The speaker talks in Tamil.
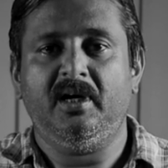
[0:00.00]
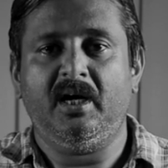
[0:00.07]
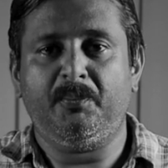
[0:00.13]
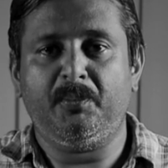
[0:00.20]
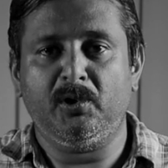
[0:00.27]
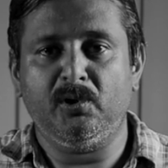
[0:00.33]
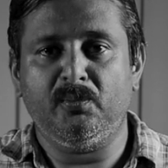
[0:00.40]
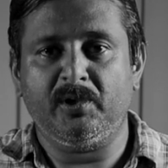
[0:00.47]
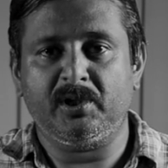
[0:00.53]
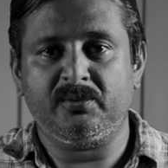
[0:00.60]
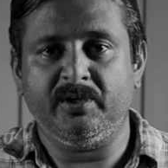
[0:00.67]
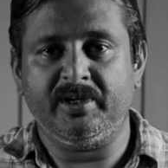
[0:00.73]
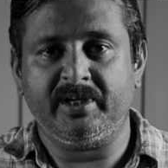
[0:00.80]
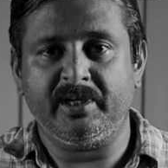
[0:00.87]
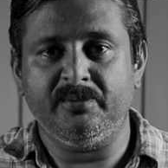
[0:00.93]
அப்பல்லோ
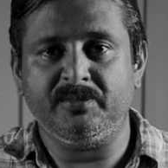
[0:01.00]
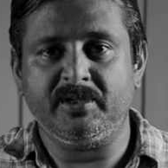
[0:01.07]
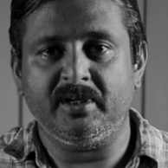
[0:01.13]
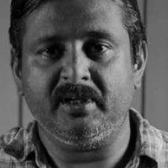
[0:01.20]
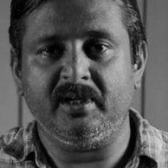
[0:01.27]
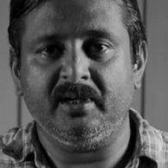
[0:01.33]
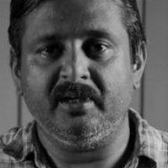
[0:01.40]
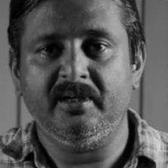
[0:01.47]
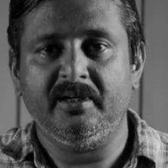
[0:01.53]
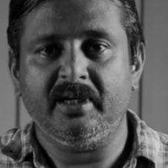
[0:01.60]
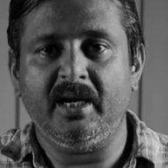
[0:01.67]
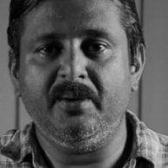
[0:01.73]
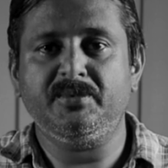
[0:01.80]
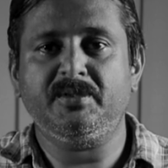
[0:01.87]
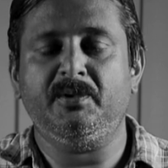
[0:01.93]
மருத்துவ அறிக்கையும் சரி தான்
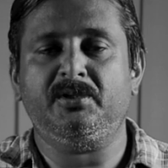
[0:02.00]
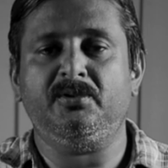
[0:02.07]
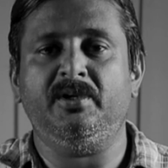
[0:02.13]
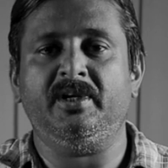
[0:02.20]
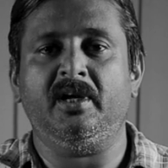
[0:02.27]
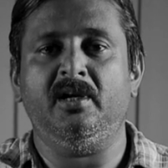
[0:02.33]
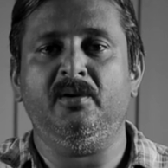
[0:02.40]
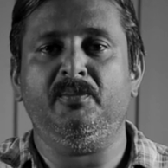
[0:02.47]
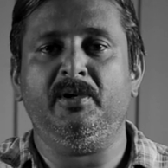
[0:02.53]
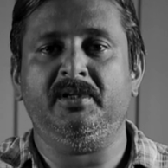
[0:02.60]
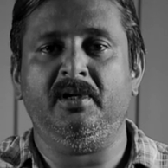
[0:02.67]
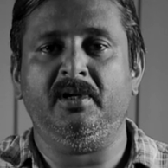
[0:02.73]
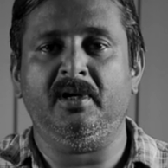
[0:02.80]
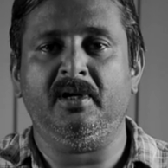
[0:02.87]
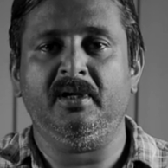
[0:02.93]
எய்ம்ஸ் மருத்துவ அறிக்கையிலையும்
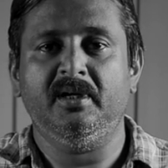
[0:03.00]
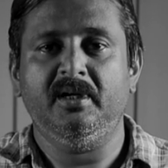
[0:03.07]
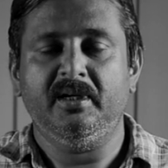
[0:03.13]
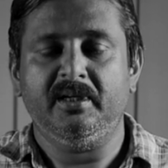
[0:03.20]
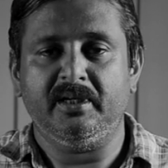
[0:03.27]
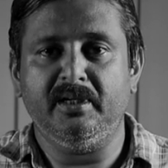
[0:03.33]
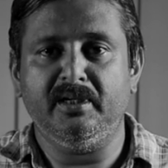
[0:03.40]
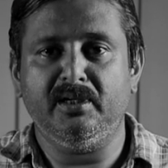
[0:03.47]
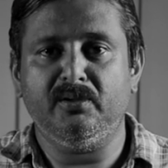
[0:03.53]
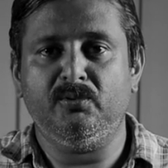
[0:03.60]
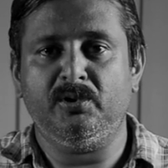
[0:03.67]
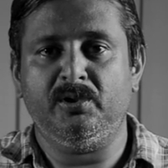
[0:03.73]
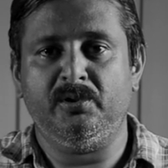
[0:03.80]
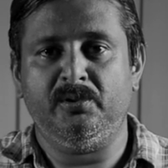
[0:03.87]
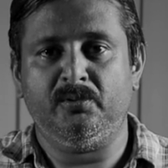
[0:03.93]
பார்த்தோன்னா என்ன
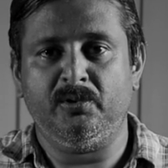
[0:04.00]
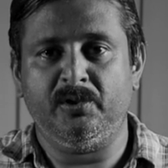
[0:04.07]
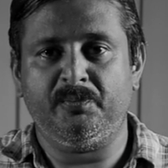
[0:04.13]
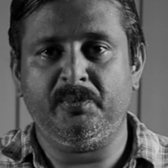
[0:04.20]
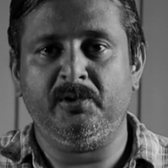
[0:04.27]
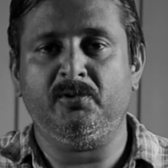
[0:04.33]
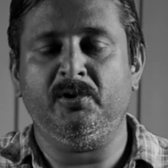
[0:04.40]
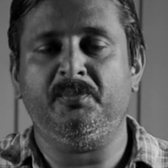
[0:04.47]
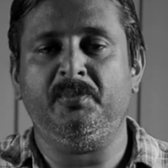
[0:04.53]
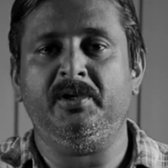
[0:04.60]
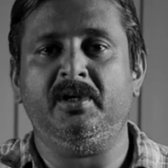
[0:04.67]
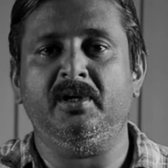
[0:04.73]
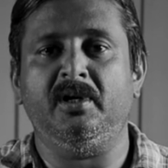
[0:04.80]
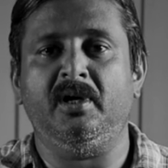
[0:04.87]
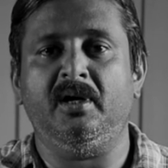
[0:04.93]
ஒரு குறிப்பை குறிப்பு
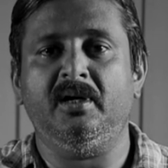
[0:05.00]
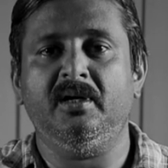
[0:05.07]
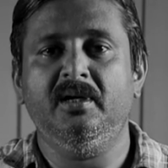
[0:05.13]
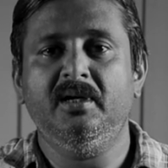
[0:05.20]
இருக்குன்னா